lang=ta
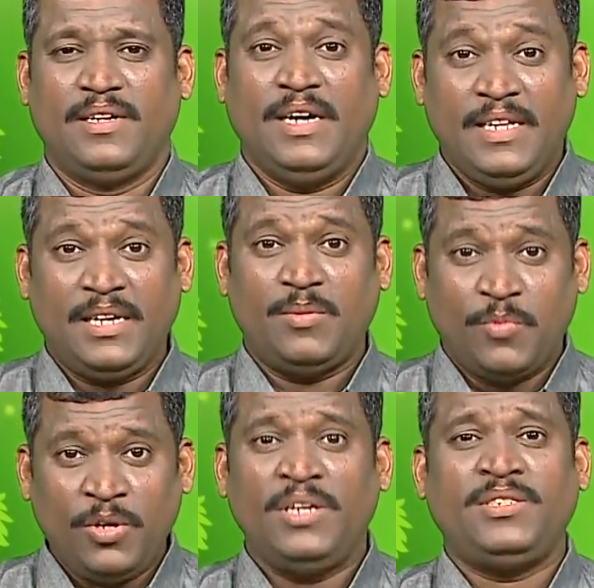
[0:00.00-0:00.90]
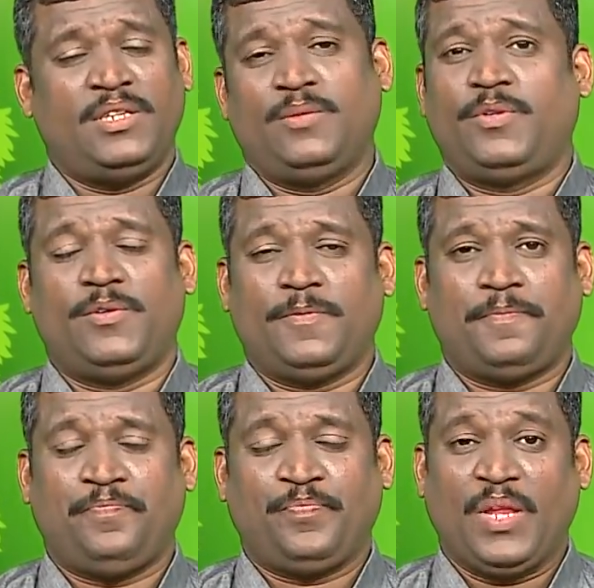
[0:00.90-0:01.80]
இதில் நம்ம மூலிகையும் சேர்த்த போகிறோம்
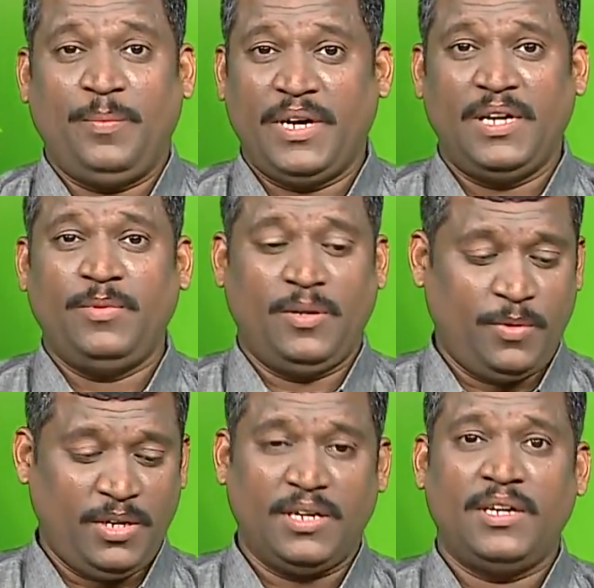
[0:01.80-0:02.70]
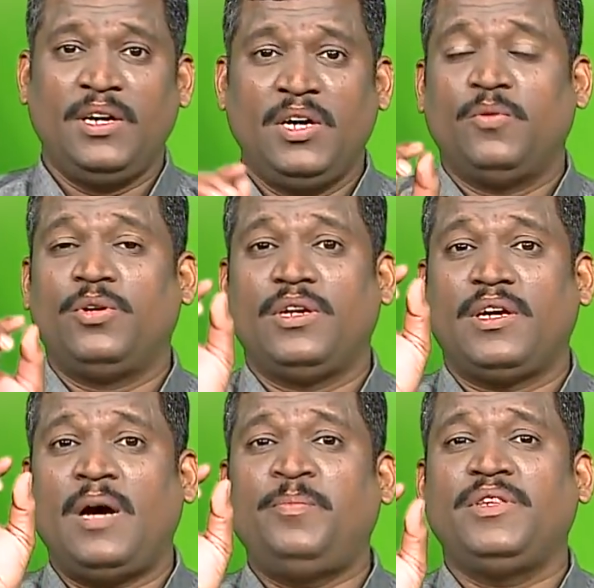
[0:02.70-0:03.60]
இப்போ நான் என்ன பண்ண போகிறேன் ஒரு
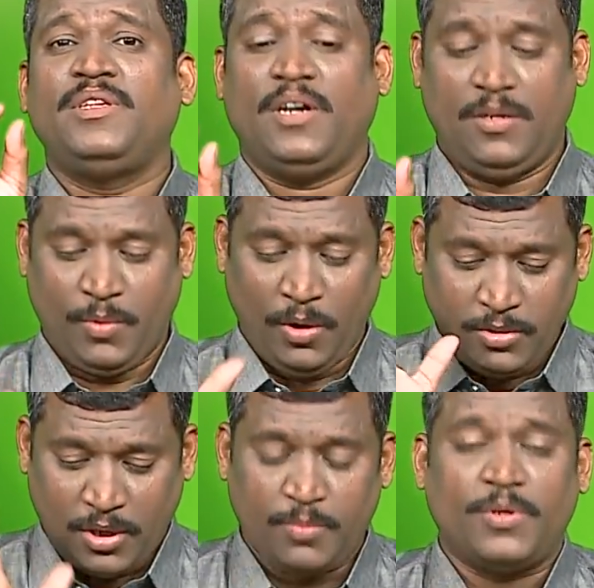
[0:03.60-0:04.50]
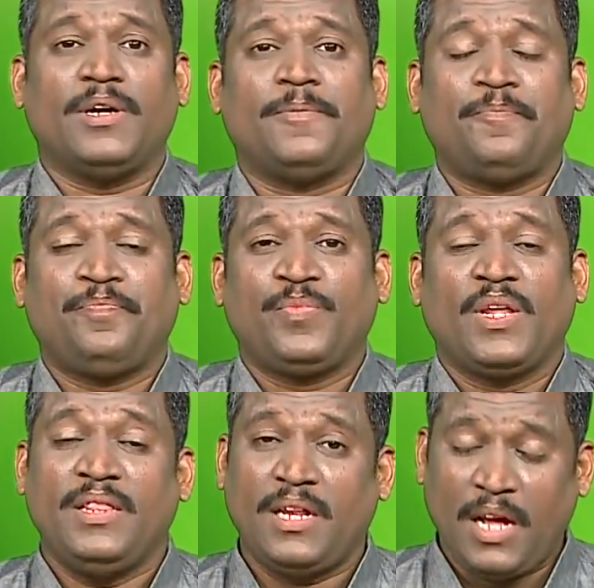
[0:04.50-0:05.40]
நாற்பத்தி ஆறு பொருள் சொல்ல போகிறேன்
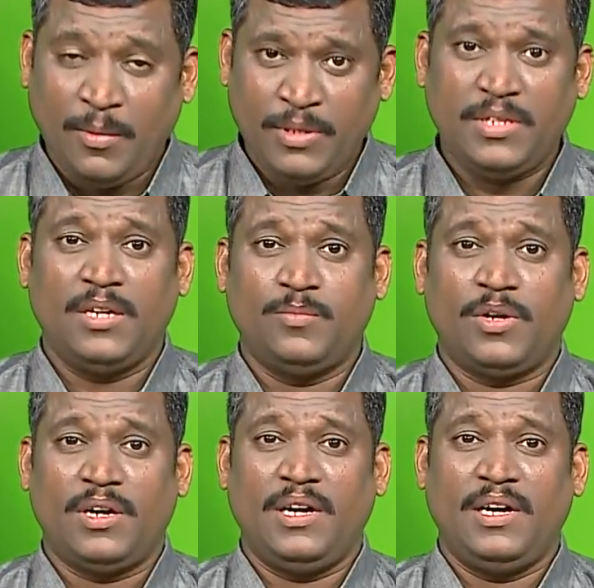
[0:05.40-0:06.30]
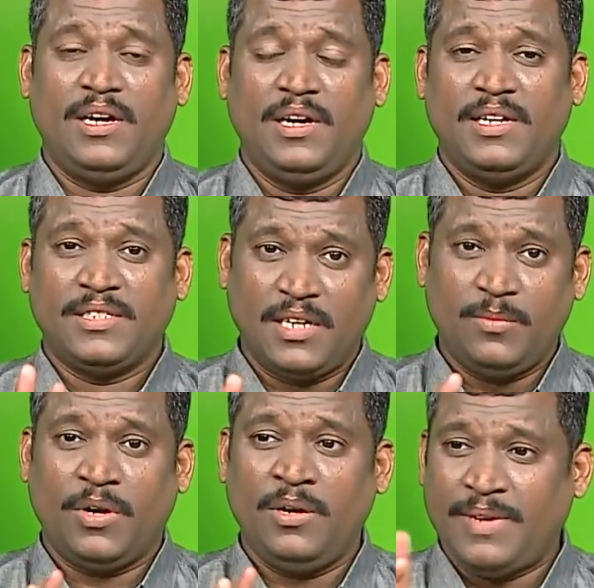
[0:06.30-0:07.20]
இந்த நாற்பத்தாறு பொருளை சில
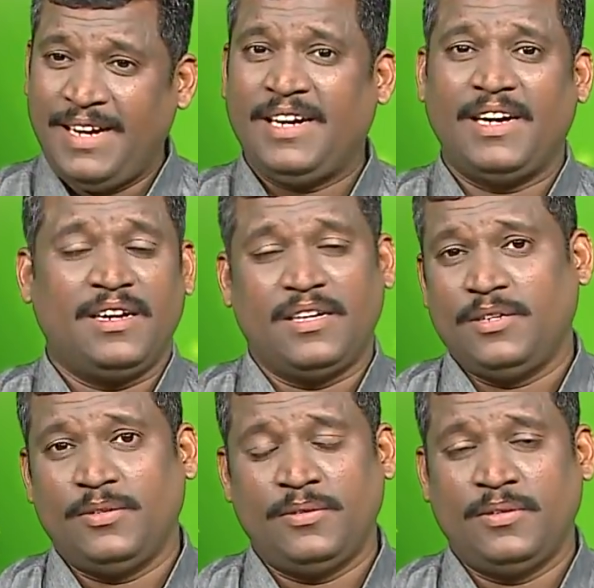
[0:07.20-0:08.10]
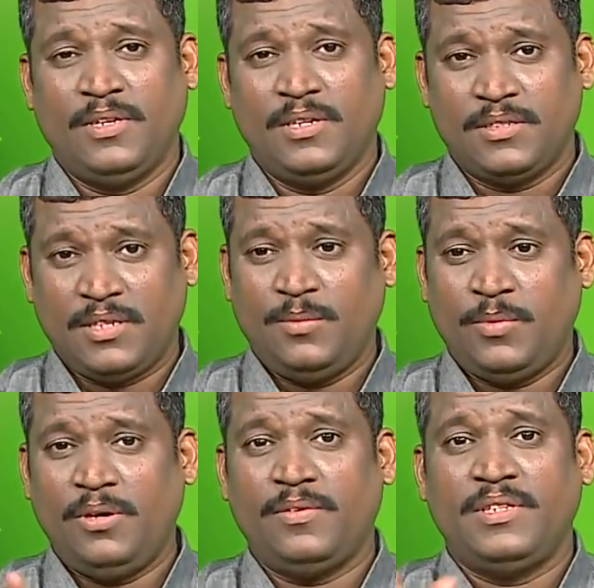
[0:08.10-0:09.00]
பொருள் மளிகை கடையில் கிடைக்கும் சில
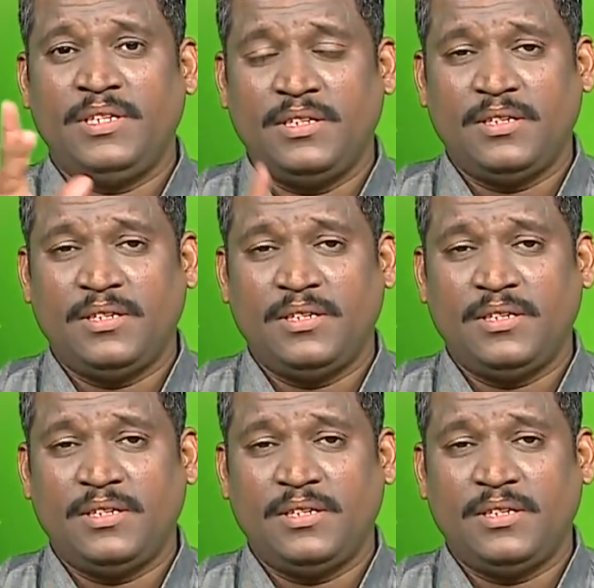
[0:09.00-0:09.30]
பொருள் வந்து